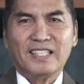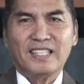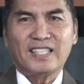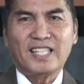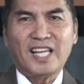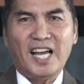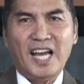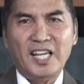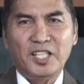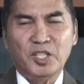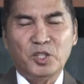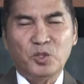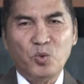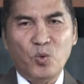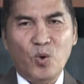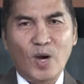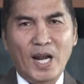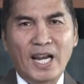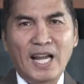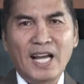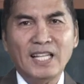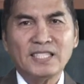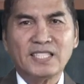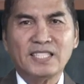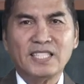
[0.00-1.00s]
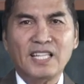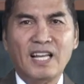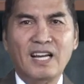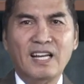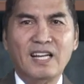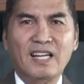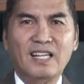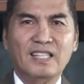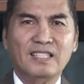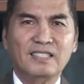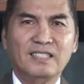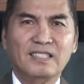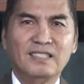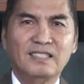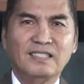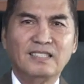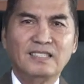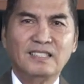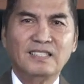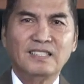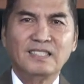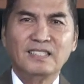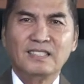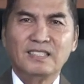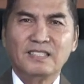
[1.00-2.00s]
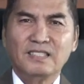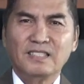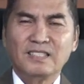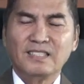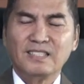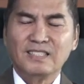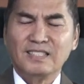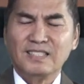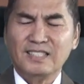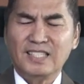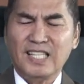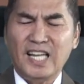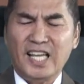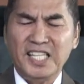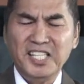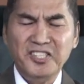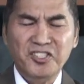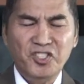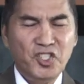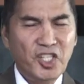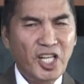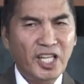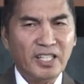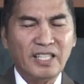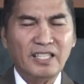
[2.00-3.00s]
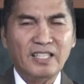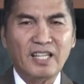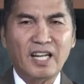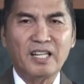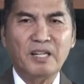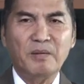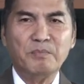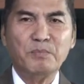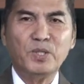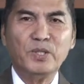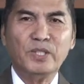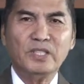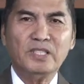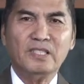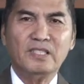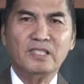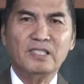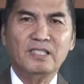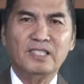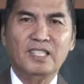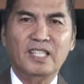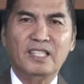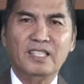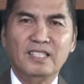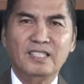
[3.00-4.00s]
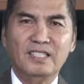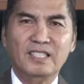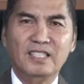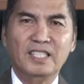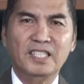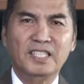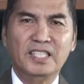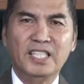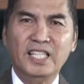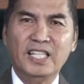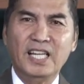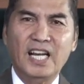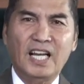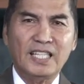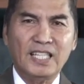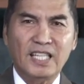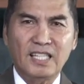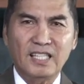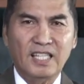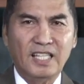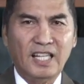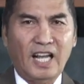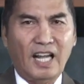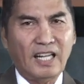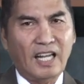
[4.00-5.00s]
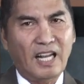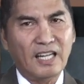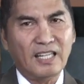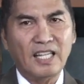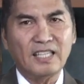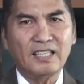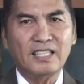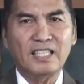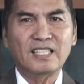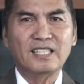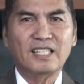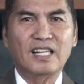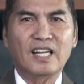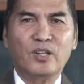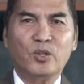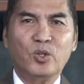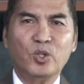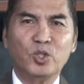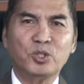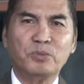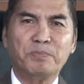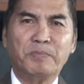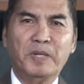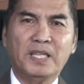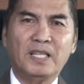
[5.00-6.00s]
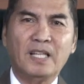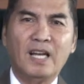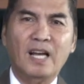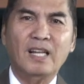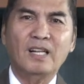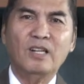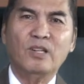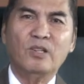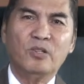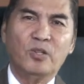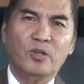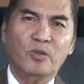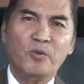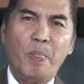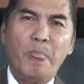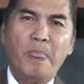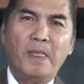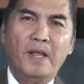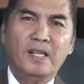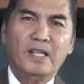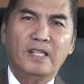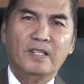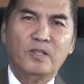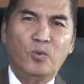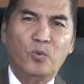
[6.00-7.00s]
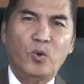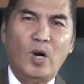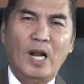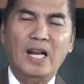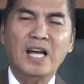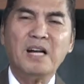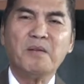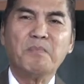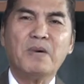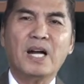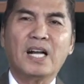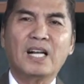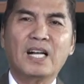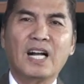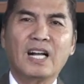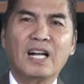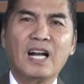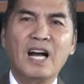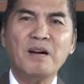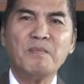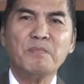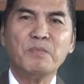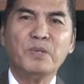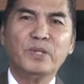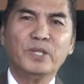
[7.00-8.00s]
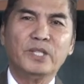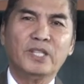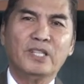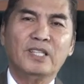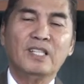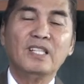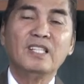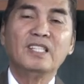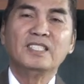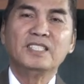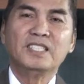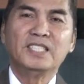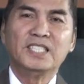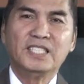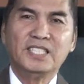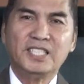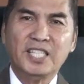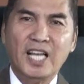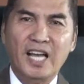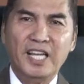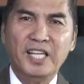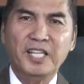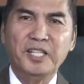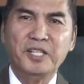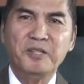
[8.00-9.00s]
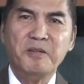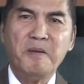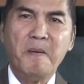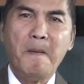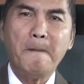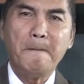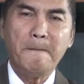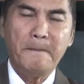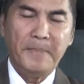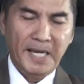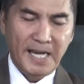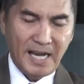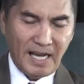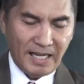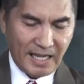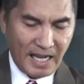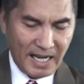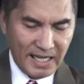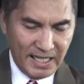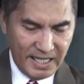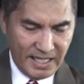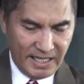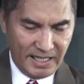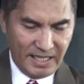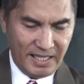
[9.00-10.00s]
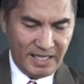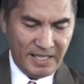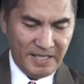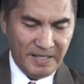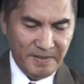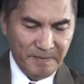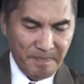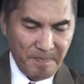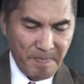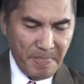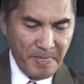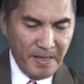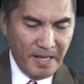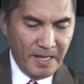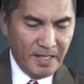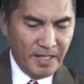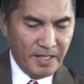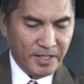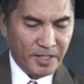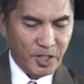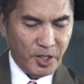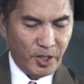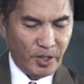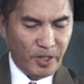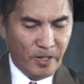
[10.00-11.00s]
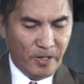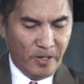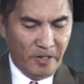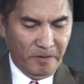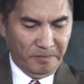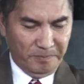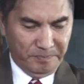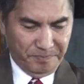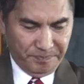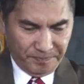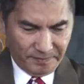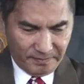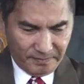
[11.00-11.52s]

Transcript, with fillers: kahit wala siyang na-inject na gamot, hindi nakarating ng hospital, walang manggagamot, siya'y pinagaling. So,